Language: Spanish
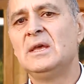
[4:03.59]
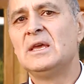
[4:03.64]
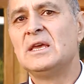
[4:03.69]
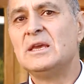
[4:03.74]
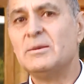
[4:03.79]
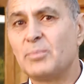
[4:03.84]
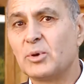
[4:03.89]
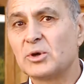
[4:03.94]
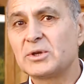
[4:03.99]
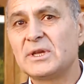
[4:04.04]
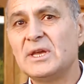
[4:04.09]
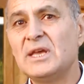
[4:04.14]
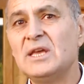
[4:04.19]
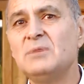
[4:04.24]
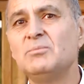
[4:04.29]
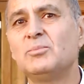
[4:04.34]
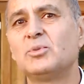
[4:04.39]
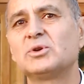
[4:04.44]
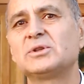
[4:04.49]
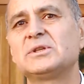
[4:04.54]
¿Y por qué es
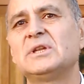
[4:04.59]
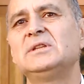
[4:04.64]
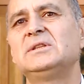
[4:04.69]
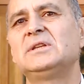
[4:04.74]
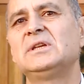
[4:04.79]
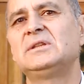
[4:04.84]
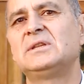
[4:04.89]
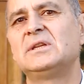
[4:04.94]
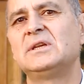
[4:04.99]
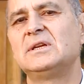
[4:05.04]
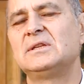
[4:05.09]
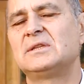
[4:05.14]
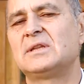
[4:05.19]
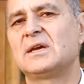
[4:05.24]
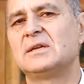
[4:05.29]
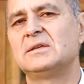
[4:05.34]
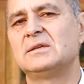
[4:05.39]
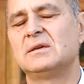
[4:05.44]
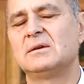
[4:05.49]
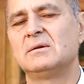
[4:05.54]
importante este
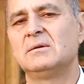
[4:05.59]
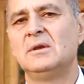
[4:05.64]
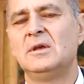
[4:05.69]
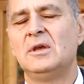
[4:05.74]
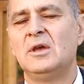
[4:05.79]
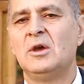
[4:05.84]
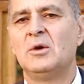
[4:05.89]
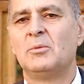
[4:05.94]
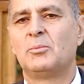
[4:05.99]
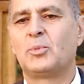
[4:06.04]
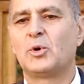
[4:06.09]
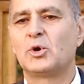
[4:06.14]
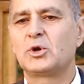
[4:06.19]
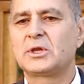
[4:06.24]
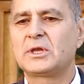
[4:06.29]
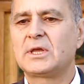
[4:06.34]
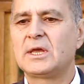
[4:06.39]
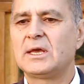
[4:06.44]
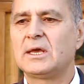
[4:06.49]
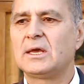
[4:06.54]
detalle?
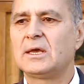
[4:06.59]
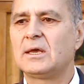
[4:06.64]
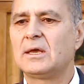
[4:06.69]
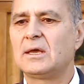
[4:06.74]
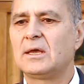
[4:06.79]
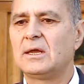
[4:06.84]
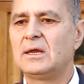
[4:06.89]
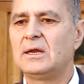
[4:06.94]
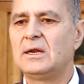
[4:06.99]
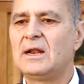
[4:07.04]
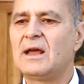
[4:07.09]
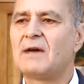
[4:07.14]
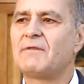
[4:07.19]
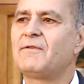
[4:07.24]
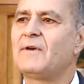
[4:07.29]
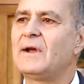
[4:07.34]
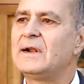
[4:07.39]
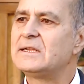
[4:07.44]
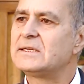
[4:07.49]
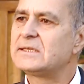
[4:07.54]
Porque la
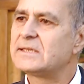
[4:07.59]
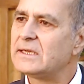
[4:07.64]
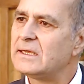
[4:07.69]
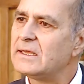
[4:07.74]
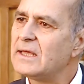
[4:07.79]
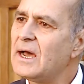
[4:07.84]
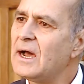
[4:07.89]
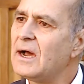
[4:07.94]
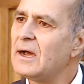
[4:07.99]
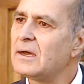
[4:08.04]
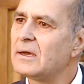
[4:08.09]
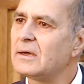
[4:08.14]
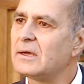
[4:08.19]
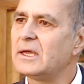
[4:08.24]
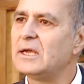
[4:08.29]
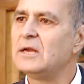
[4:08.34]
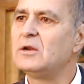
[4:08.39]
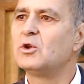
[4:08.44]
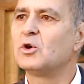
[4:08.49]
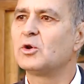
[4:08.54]
falsedad
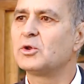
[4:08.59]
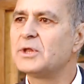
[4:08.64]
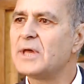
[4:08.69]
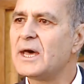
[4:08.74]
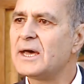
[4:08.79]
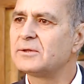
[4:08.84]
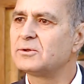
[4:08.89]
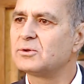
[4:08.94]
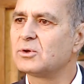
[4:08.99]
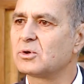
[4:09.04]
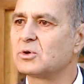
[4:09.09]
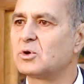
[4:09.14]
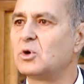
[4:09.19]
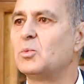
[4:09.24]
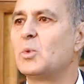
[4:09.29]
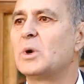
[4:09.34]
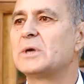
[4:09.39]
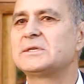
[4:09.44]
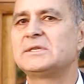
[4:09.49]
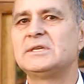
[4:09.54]
en los datos,
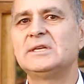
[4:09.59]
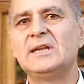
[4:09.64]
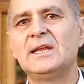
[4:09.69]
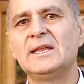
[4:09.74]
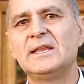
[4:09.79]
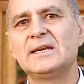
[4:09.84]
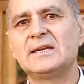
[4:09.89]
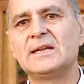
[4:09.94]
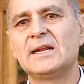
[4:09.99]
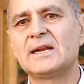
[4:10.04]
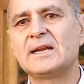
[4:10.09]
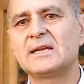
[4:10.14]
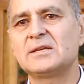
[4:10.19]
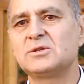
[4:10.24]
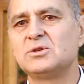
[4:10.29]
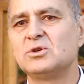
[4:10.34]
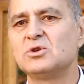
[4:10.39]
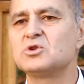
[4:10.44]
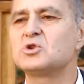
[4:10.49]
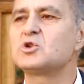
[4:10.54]
como así en la
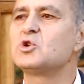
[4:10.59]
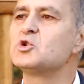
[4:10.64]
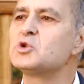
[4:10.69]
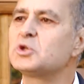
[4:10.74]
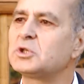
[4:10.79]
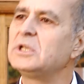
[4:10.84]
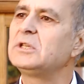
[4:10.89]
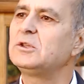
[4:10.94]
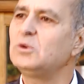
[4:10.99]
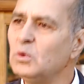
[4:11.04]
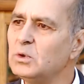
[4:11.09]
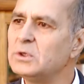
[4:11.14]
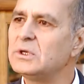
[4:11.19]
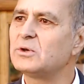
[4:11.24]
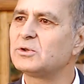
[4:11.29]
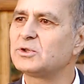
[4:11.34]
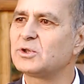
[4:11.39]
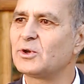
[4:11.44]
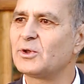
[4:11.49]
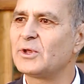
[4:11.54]
declaración, constituye
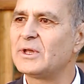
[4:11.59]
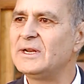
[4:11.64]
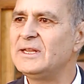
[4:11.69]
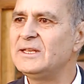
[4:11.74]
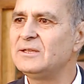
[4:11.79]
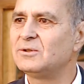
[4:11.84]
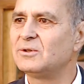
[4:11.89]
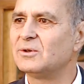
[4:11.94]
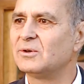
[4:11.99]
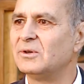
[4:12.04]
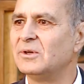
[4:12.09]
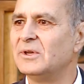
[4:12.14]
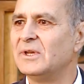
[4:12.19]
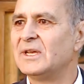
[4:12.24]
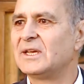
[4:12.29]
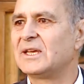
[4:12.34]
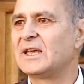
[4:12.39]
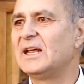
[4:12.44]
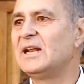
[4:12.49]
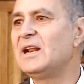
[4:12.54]
otro delito,
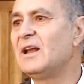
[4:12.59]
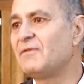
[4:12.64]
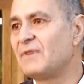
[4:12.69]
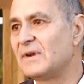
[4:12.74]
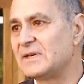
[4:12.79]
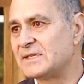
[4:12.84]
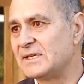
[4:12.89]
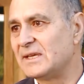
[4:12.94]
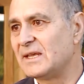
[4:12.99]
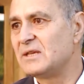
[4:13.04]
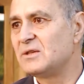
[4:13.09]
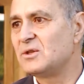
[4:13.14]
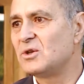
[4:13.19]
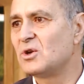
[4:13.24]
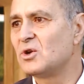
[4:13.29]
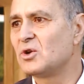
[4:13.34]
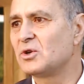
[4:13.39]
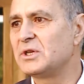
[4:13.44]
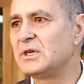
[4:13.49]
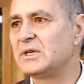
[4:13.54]
que es la falsedad
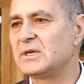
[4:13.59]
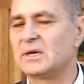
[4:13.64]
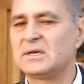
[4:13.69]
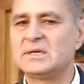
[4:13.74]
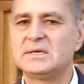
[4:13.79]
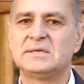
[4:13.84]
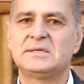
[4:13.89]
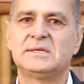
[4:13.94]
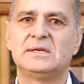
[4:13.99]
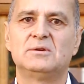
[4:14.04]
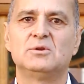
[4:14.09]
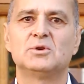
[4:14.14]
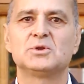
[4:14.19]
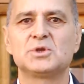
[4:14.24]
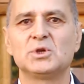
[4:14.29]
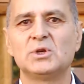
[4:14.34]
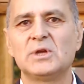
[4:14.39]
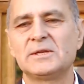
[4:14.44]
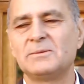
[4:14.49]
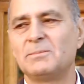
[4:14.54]
ideológica. Es decir, no
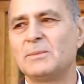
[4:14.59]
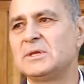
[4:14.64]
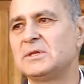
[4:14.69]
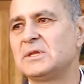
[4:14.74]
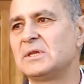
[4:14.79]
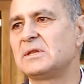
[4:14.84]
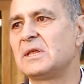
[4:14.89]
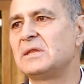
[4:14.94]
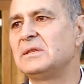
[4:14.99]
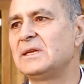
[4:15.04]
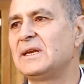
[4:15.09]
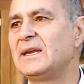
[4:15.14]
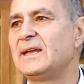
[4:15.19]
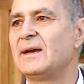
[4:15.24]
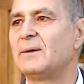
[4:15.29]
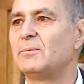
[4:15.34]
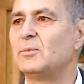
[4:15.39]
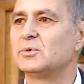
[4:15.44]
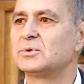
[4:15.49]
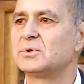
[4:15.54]
solamente
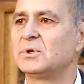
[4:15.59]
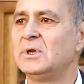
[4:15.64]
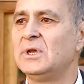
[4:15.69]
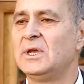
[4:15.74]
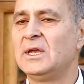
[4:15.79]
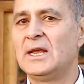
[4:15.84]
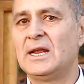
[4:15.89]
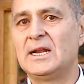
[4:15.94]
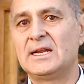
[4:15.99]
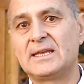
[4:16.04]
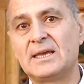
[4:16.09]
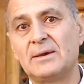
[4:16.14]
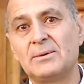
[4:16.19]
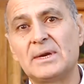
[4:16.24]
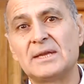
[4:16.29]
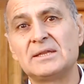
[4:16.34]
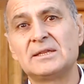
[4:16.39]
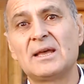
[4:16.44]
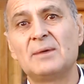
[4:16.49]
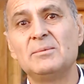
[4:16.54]
tendríamos el
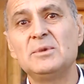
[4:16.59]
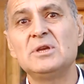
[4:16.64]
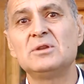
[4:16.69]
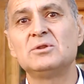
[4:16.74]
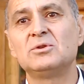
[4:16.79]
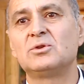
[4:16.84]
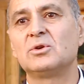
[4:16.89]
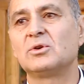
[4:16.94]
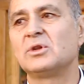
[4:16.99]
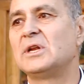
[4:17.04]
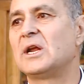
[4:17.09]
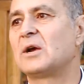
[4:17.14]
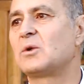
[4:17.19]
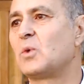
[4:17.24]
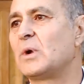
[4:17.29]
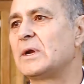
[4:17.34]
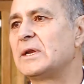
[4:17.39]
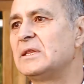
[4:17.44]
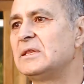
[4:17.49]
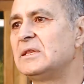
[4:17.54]
quebrantamiento de la
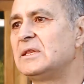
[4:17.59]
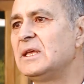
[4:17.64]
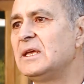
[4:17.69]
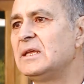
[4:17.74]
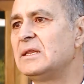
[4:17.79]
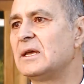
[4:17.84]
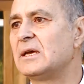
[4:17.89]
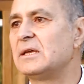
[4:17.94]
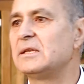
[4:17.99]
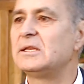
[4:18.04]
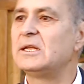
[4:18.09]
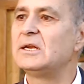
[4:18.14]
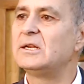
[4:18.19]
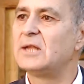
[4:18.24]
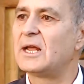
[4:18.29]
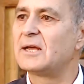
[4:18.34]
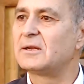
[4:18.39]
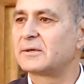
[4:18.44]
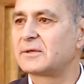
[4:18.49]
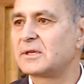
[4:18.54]
cuarentena en el
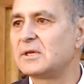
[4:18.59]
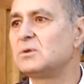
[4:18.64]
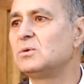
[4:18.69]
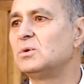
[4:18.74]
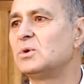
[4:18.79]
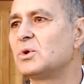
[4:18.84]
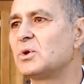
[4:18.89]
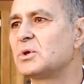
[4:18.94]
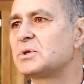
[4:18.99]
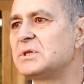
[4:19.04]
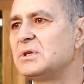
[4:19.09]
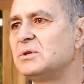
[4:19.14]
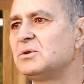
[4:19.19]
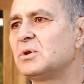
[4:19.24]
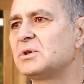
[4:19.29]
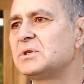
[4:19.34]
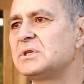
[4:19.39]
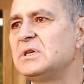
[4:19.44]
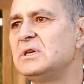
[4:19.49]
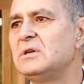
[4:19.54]
artículo
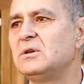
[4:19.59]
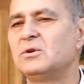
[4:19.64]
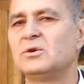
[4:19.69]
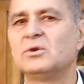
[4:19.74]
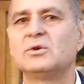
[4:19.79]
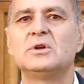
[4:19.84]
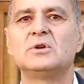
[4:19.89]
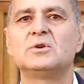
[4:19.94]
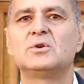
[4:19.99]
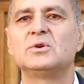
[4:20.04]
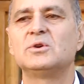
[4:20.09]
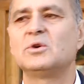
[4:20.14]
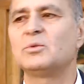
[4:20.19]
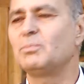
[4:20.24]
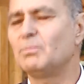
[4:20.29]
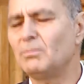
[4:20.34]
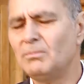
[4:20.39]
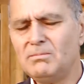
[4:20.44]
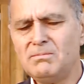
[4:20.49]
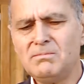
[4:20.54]
205 del Código
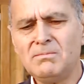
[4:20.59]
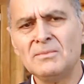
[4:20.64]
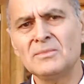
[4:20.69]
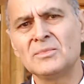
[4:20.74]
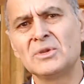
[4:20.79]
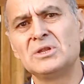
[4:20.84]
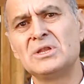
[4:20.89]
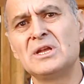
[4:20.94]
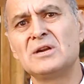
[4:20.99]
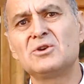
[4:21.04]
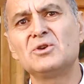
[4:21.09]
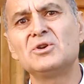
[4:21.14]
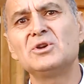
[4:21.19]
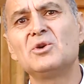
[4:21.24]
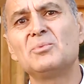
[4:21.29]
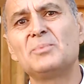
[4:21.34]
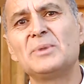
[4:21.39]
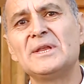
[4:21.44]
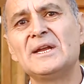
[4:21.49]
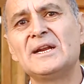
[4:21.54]

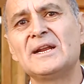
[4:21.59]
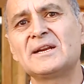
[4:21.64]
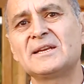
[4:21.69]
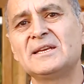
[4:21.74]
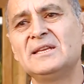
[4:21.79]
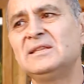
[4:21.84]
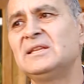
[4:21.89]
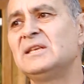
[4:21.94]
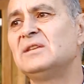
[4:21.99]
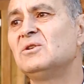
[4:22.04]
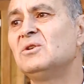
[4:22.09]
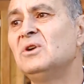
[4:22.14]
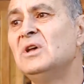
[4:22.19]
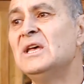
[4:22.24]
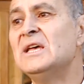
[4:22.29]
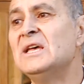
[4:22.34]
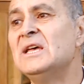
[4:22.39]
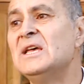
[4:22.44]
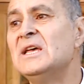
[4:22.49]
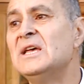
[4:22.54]
del Penal argentino,
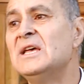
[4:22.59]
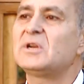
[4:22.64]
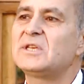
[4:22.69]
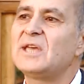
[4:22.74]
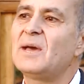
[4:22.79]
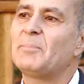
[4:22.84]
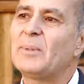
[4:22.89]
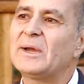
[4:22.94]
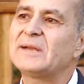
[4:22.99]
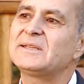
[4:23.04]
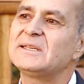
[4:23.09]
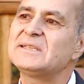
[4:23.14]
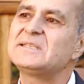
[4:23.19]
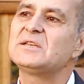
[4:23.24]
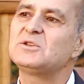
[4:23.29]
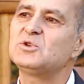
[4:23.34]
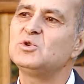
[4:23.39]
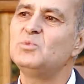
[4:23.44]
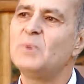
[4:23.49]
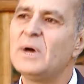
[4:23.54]
sino que aparte se
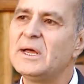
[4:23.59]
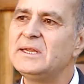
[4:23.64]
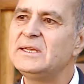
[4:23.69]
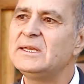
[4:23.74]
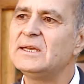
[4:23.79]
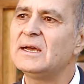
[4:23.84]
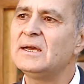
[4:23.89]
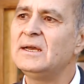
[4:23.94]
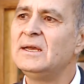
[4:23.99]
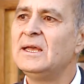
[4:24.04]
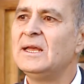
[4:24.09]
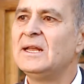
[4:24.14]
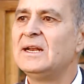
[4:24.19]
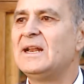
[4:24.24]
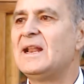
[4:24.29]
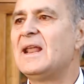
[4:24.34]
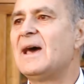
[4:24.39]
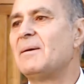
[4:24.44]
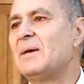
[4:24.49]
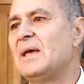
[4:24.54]
sumaría
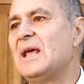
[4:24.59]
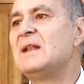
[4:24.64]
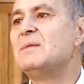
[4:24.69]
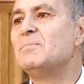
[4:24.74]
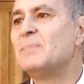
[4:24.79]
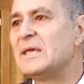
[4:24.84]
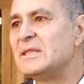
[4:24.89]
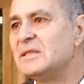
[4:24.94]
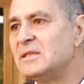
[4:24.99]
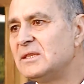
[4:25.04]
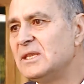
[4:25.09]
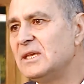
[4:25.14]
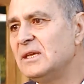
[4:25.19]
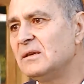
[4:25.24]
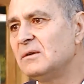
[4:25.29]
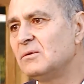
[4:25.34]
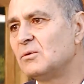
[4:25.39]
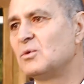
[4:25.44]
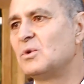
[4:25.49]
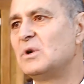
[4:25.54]
el
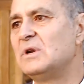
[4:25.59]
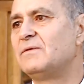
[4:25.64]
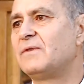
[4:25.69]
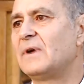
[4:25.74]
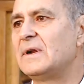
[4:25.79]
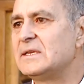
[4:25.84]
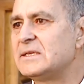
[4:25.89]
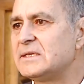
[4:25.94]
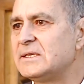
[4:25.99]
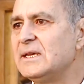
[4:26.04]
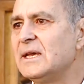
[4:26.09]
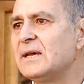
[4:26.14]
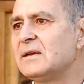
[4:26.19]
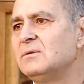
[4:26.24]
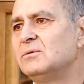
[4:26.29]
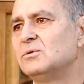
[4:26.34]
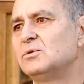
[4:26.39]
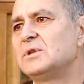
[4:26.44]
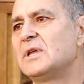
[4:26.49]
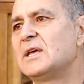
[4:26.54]
mentir o el falsear
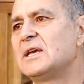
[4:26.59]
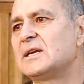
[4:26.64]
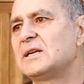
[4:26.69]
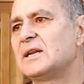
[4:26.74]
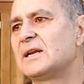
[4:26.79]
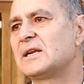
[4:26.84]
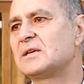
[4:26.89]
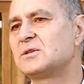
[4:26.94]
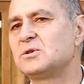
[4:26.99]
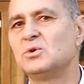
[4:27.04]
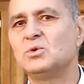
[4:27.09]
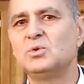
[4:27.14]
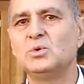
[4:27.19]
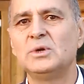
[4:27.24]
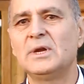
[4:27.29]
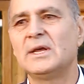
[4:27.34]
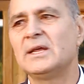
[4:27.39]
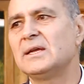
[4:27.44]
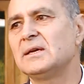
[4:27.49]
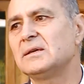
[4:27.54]
una declaración
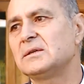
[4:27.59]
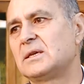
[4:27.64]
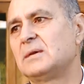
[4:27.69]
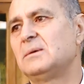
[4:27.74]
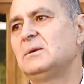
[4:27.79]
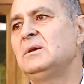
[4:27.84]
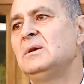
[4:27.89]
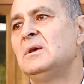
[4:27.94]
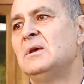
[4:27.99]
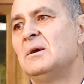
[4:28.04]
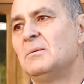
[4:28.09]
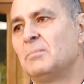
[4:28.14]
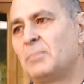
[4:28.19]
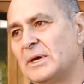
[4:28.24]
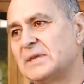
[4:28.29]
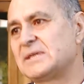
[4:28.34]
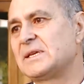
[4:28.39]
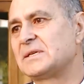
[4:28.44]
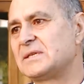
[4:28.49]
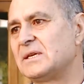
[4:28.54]
jurada que
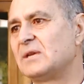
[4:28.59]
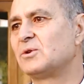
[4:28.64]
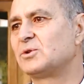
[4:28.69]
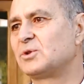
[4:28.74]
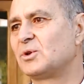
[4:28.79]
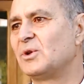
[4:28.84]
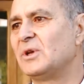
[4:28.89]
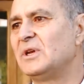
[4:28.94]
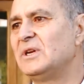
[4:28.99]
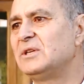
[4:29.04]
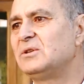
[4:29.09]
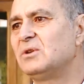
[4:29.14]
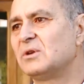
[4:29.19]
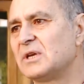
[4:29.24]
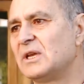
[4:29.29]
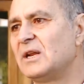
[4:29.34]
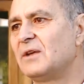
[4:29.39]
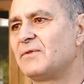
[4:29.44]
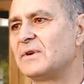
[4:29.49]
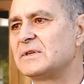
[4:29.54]
pasa a ser otro delito
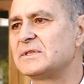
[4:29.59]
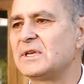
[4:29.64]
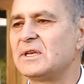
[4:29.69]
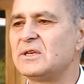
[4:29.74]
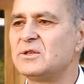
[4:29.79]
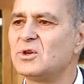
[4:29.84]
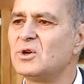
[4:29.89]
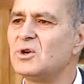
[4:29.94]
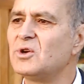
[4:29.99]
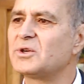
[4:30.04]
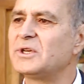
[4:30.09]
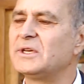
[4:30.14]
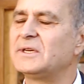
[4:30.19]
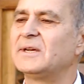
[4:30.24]
que es la falsedad ideológica.